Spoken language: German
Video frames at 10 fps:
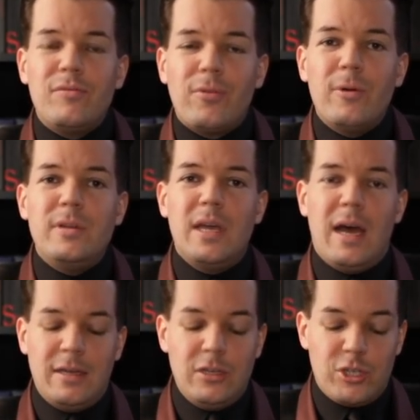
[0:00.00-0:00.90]

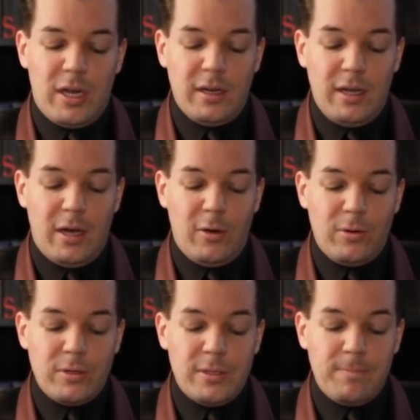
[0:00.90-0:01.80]
freudianisch
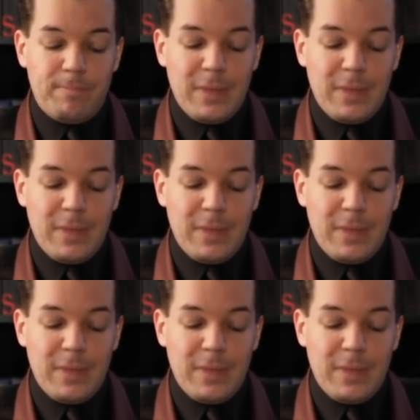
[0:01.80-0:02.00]
angehaucht.